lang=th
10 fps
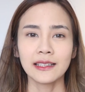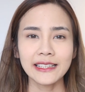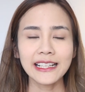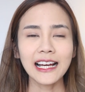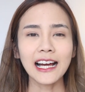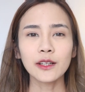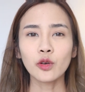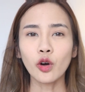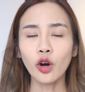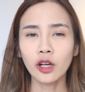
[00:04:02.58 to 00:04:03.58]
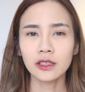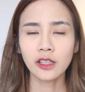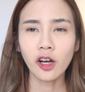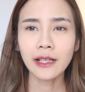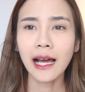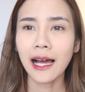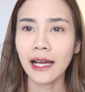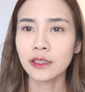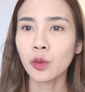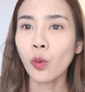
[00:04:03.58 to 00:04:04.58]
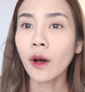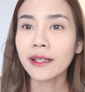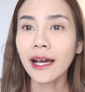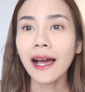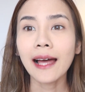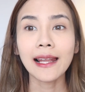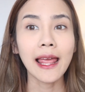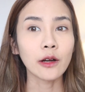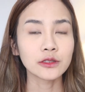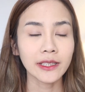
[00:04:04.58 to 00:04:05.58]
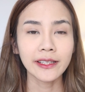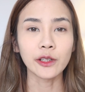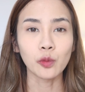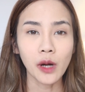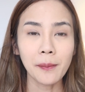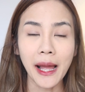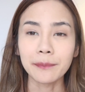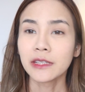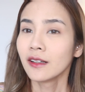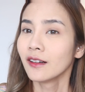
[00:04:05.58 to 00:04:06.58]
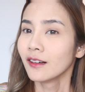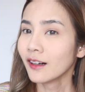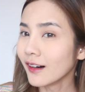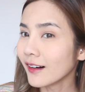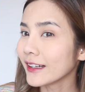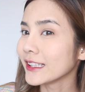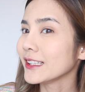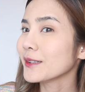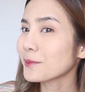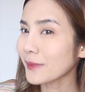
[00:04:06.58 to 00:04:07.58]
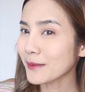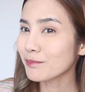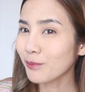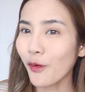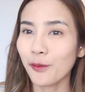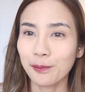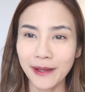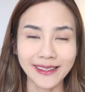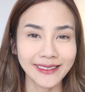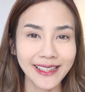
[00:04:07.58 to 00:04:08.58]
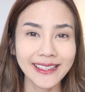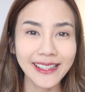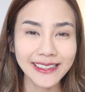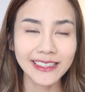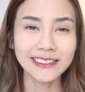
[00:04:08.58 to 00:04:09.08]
นี่นะคะทุกคนก็ทาทั่วหน้าแล้วจะเห็นว่าแบบเฮ้ยมันปกปิดได้ดีจ